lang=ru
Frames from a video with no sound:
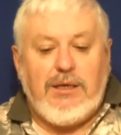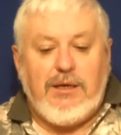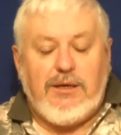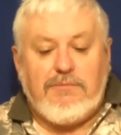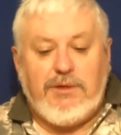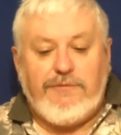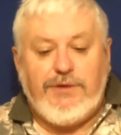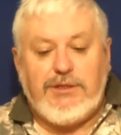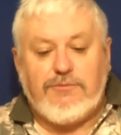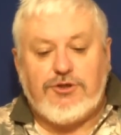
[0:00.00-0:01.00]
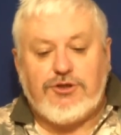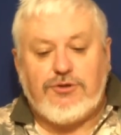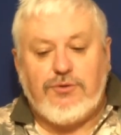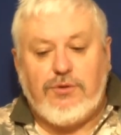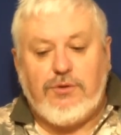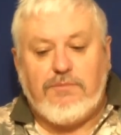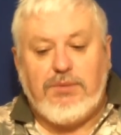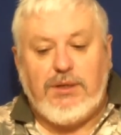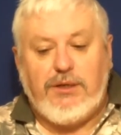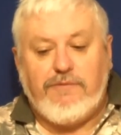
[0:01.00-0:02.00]
и мы видим, что
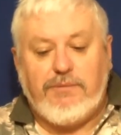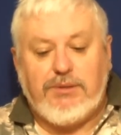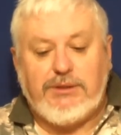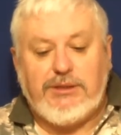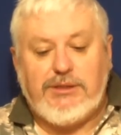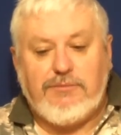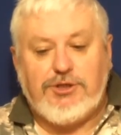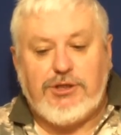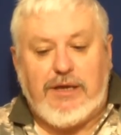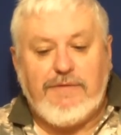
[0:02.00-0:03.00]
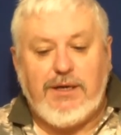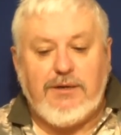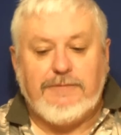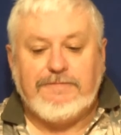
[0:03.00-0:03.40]
были выбраны 7 человек.